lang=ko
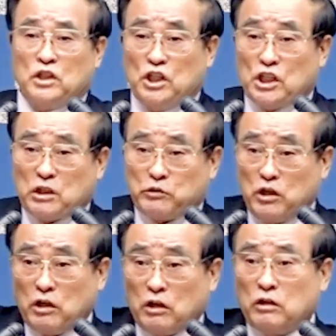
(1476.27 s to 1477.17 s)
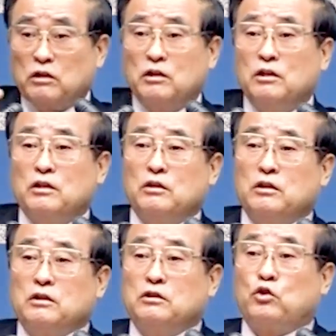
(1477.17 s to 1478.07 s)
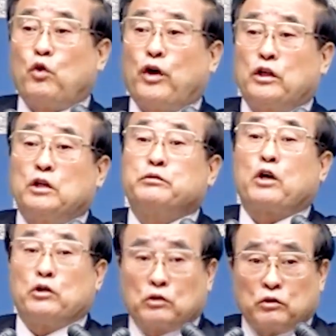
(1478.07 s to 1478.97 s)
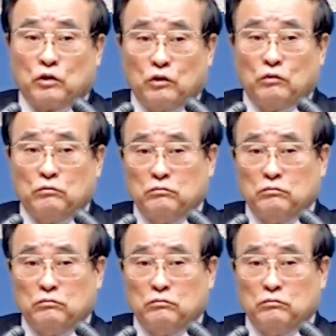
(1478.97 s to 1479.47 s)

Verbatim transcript: 이십칠 년을 그 교회 집사로 있었어요.